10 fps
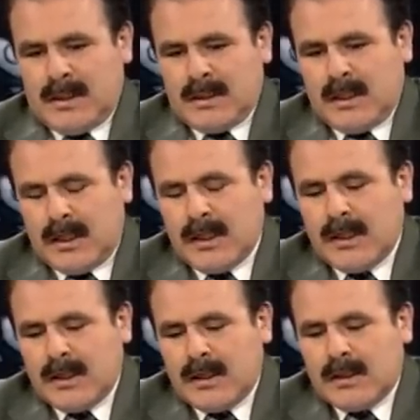decirle,
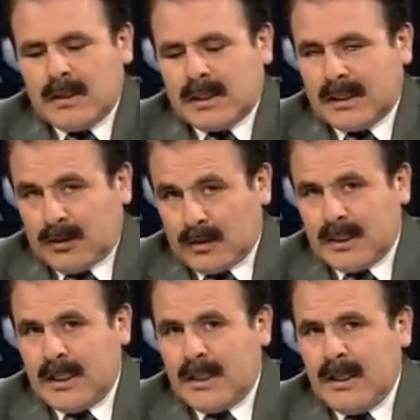
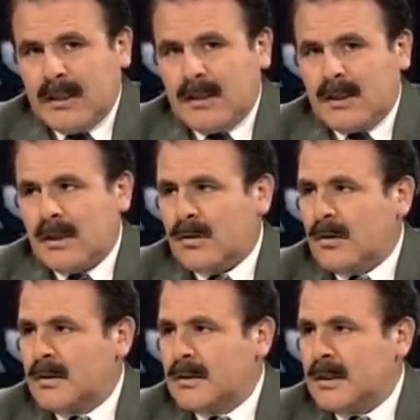retrocede y
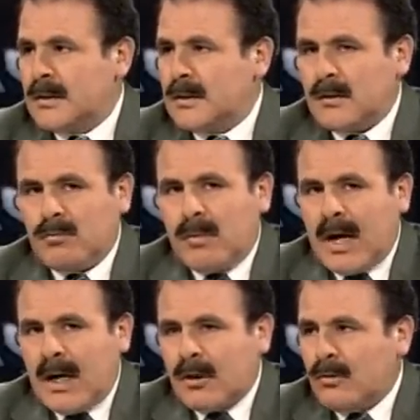entonces
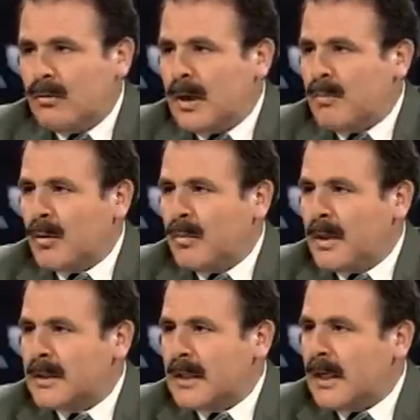va con una
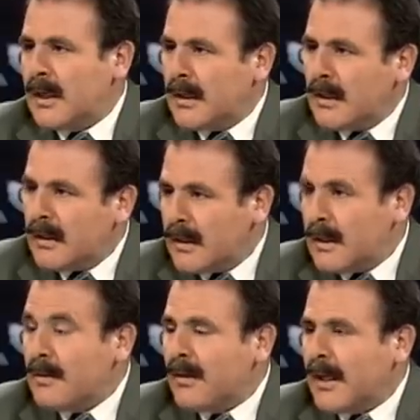propuesta
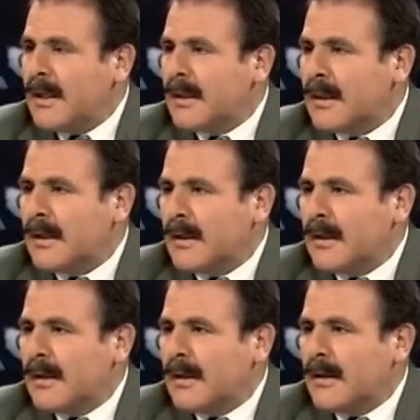diferente,
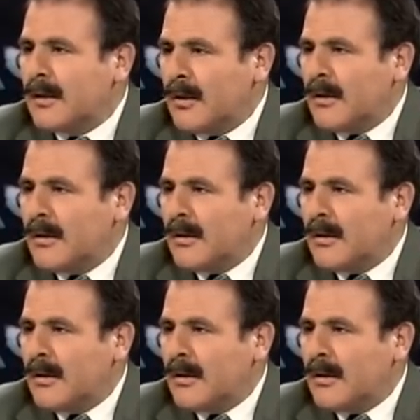¿no?